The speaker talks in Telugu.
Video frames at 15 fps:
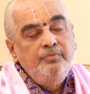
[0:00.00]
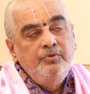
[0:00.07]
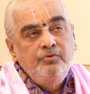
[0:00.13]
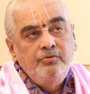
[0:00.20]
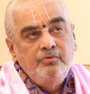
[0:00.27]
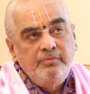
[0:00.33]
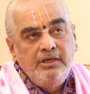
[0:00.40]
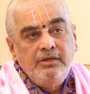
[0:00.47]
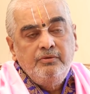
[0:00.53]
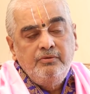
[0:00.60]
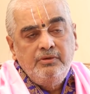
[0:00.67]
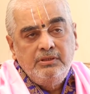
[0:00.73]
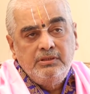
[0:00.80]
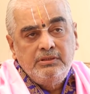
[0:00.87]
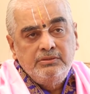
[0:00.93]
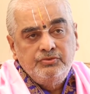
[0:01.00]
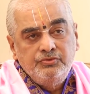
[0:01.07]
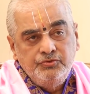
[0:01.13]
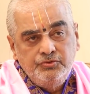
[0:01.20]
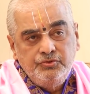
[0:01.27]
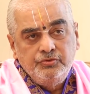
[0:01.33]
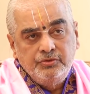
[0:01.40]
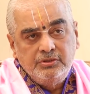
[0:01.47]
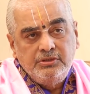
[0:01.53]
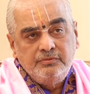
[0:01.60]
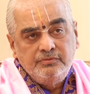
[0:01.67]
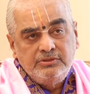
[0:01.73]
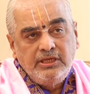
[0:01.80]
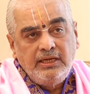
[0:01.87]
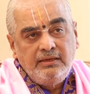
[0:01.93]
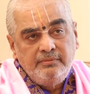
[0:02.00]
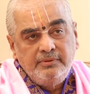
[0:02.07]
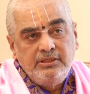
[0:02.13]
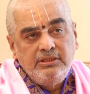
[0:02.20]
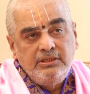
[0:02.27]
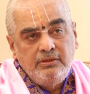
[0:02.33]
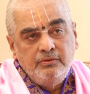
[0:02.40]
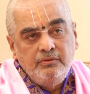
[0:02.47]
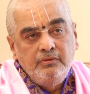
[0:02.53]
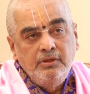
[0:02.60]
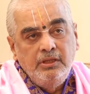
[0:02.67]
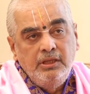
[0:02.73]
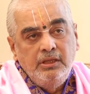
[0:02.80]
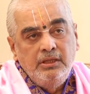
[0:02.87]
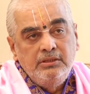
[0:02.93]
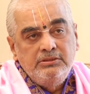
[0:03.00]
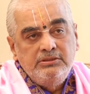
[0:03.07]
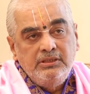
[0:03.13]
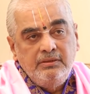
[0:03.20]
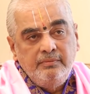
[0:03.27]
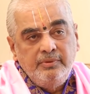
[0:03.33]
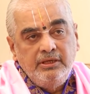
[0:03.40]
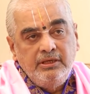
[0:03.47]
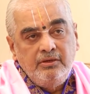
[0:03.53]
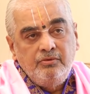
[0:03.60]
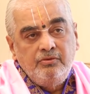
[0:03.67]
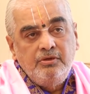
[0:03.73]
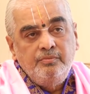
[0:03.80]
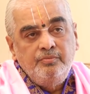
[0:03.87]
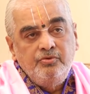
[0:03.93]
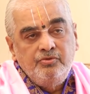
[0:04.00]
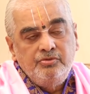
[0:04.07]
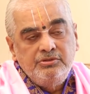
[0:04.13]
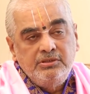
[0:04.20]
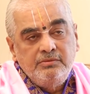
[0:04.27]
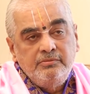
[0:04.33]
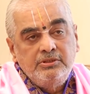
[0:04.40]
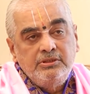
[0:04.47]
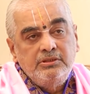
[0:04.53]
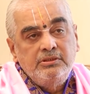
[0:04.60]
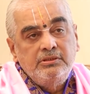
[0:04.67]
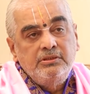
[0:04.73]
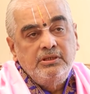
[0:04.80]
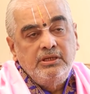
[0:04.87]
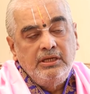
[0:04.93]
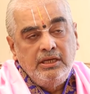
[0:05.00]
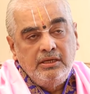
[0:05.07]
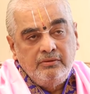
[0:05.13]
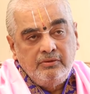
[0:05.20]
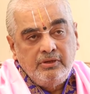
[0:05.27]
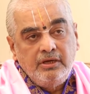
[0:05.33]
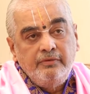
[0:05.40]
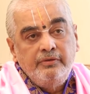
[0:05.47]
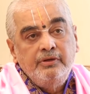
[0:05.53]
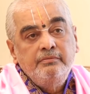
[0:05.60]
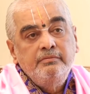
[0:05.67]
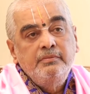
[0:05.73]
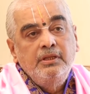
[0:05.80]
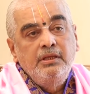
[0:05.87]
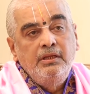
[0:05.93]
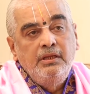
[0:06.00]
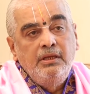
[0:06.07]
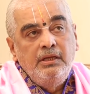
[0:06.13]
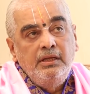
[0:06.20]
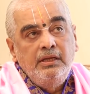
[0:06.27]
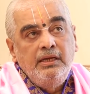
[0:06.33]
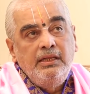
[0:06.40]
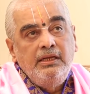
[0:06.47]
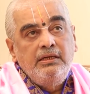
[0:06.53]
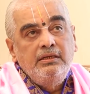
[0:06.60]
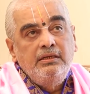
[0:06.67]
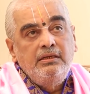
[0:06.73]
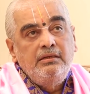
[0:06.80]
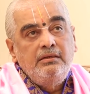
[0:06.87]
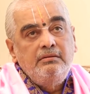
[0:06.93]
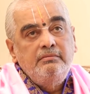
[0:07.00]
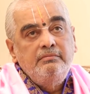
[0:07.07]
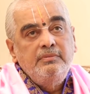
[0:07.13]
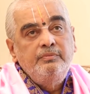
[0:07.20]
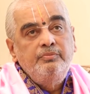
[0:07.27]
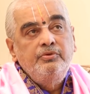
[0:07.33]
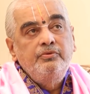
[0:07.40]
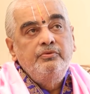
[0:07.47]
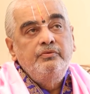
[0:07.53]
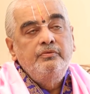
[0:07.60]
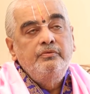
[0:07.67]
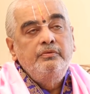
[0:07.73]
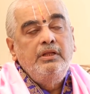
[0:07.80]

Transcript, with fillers: ఇప్పుడు మనం కూడా చూస్తూ ఉంటాం చాలామందిలో చిన్నపిల్లలు కూడా పూర్వజన్మ జ్ఞానం రావడం లేక ఇప్పుడు